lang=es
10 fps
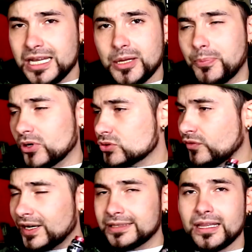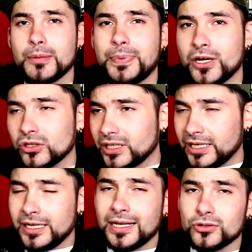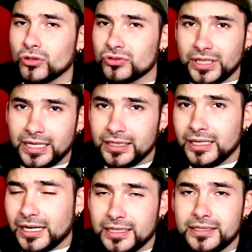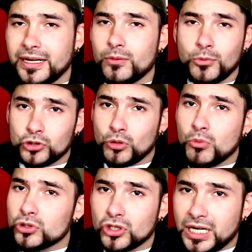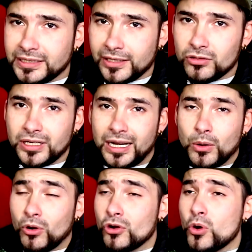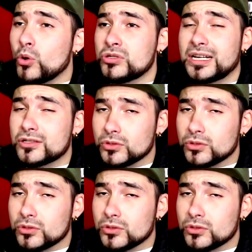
y por su falta de pijotería tonta que tienen otros muchos cacharros que luego no usas